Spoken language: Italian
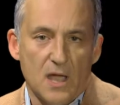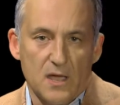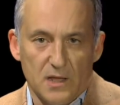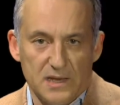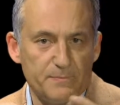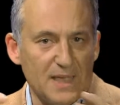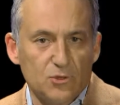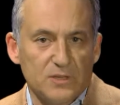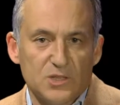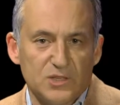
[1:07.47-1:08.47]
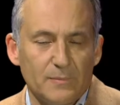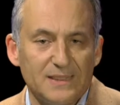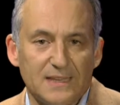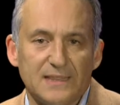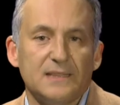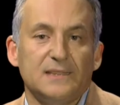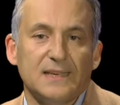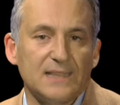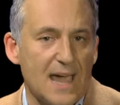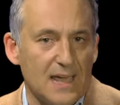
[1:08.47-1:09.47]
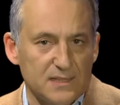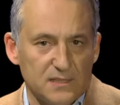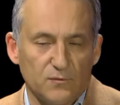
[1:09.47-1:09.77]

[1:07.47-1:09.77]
Eh, l'impianto è decisamente teatrale,